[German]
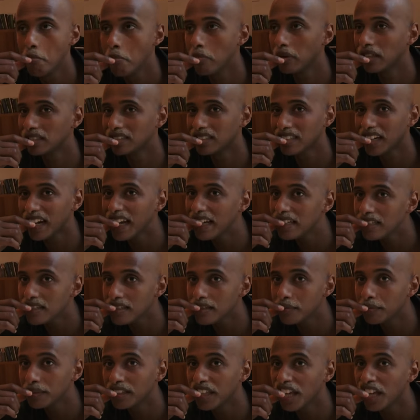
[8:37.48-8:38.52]
Mit
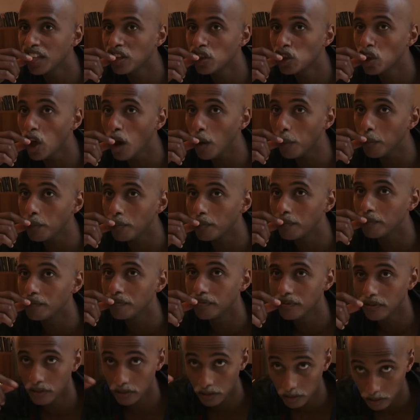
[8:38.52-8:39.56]
Ranz, mit den
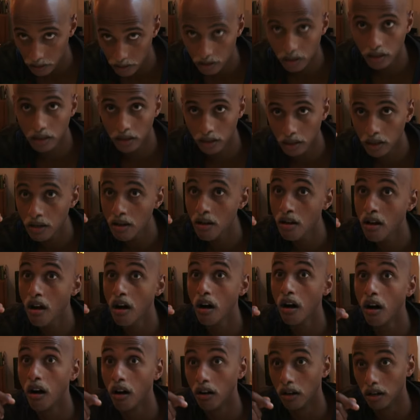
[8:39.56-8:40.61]
Töppen. Ja.
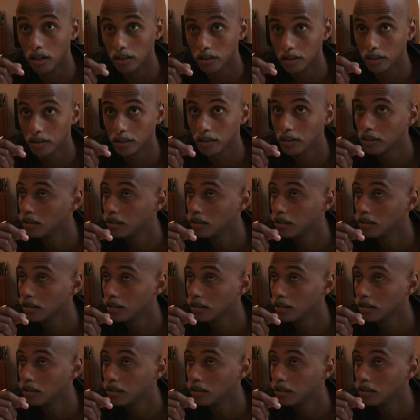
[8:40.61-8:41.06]
H äh.